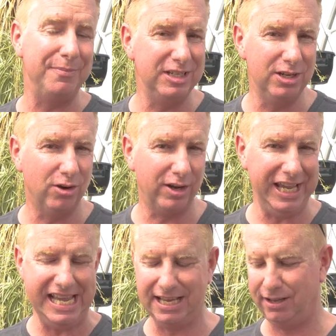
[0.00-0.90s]

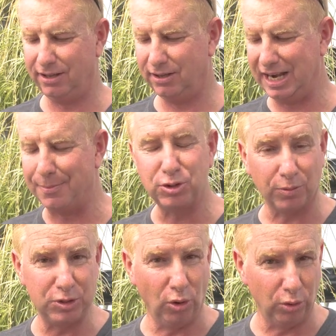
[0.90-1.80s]
améliorer
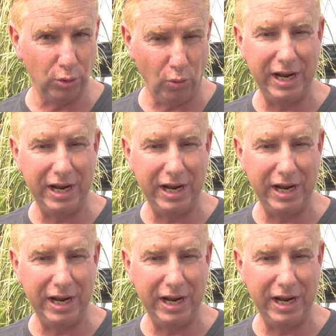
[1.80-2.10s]
l'absorption d'eau